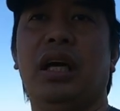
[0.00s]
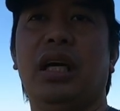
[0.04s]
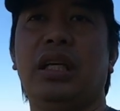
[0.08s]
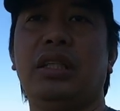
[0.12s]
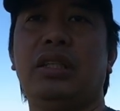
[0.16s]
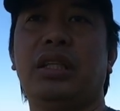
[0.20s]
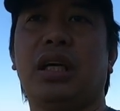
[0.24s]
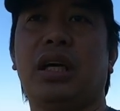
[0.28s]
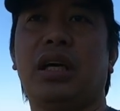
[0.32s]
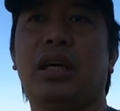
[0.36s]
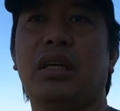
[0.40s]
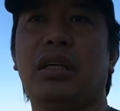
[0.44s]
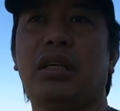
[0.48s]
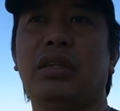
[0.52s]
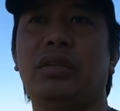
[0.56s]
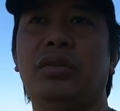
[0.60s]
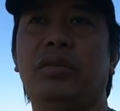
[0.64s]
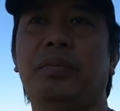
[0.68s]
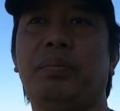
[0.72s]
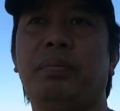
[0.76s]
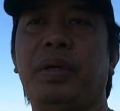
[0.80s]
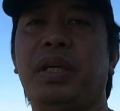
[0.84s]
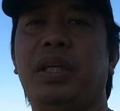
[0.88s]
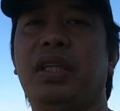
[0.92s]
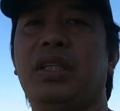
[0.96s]
at saka
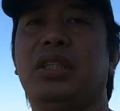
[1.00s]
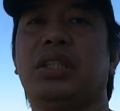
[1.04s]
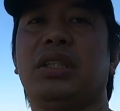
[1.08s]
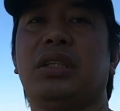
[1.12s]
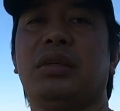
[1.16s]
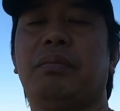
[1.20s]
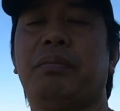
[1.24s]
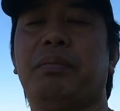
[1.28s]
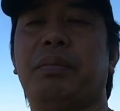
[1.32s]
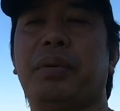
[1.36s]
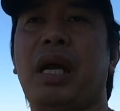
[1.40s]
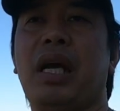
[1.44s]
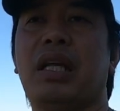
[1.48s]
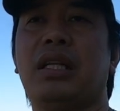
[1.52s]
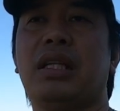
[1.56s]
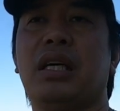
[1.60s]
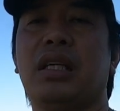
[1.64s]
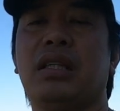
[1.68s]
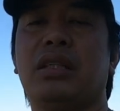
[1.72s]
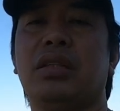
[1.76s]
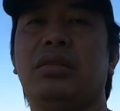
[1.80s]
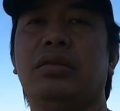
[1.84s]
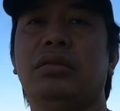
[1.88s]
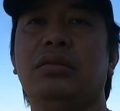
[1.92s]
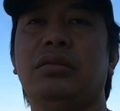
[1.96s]
yung finished
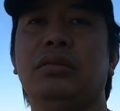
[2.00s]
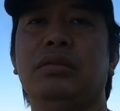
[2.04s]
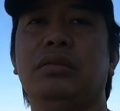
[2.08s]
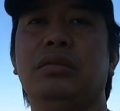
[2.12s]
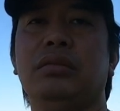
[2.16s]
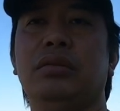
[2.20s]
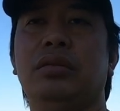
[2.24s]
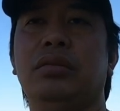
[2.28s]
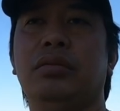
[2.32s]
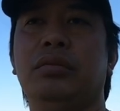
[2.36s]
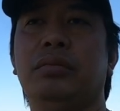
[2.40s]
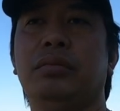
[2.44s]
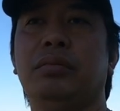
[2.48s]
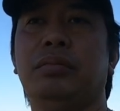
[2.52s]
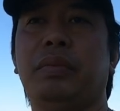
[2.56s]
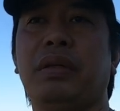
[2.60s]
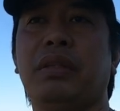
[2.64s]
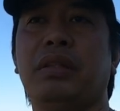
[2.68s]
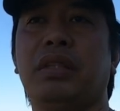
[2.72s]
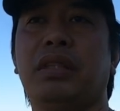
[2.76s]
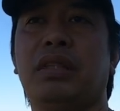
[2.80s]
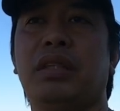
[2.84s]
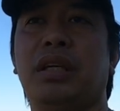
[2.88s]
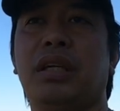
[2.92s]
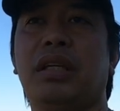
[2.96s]
product nung, nung
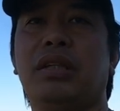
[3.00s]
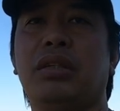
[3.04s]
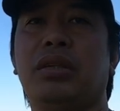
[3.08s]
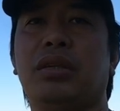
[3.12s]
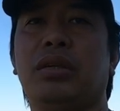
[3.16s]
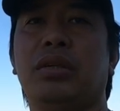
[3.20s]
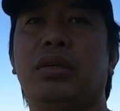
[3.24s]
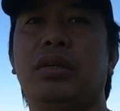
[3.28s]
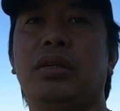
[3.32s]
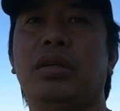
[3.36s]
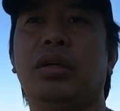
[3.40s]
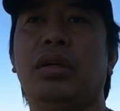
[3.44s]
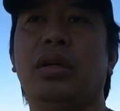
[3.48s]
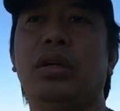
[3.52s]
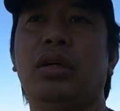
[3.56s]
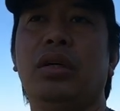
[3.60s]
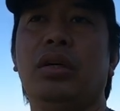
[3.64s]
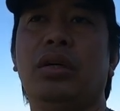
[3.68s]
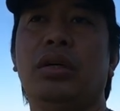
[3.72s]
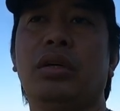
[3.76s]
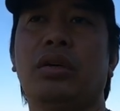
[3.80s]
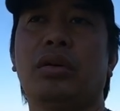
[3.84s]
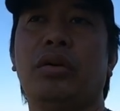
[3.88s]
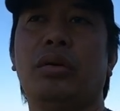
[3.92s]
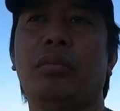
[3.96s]
pag-treat ko
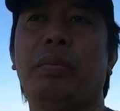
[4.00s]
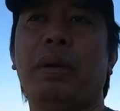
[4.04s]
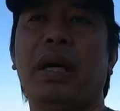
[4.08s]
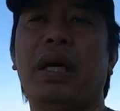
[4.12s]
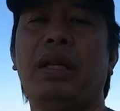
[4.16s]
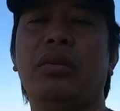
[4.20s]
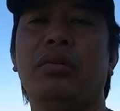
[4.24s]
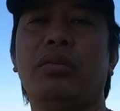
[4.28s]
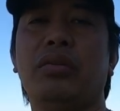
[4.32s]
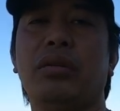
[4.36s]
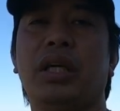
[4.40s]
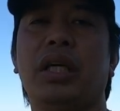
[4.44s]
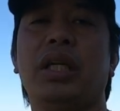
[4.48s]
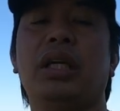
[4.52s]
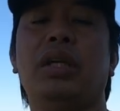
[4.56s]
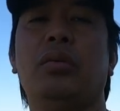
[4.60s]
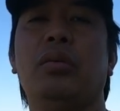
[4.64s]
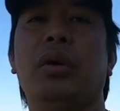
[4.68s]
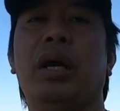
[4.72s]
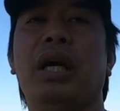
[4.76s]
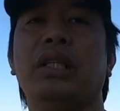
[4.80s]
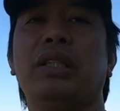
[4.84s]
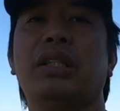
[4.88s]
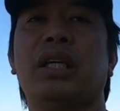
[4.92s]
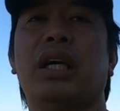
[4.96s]
kung paano ko
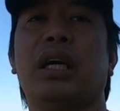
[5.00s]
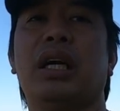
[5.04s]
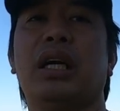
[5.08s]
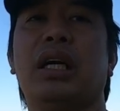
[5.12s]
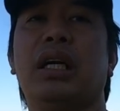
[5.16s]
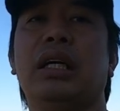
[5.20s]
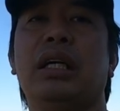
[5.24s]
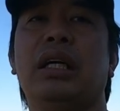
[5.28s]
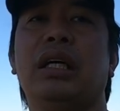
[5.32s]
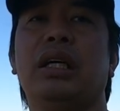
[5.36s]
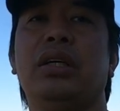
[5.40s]
ginawa siya